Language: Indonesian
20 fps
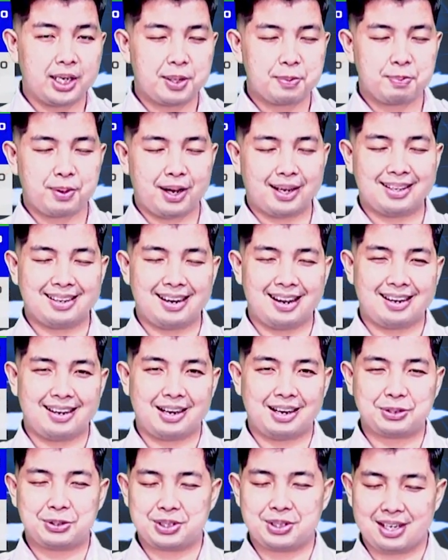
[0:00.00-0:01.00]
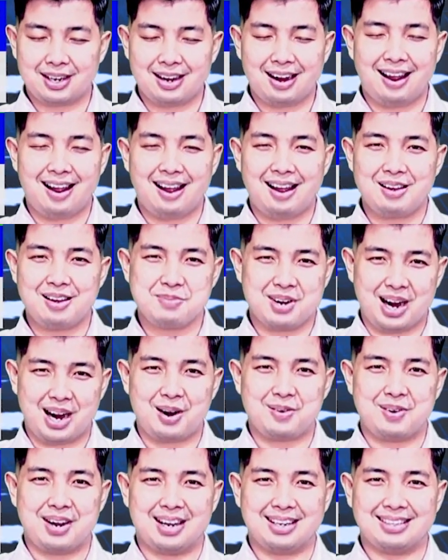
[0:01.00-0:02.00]
diperkirakan cerah
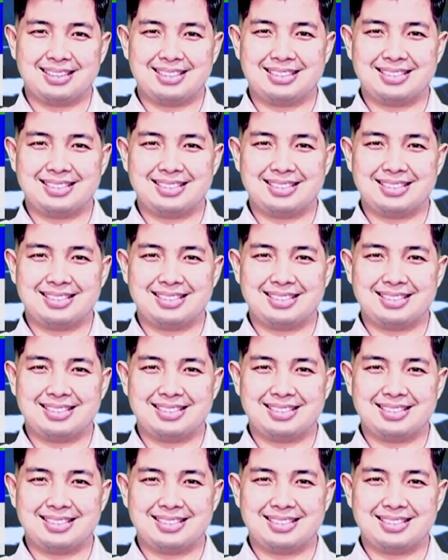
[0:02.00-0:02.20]
berawan.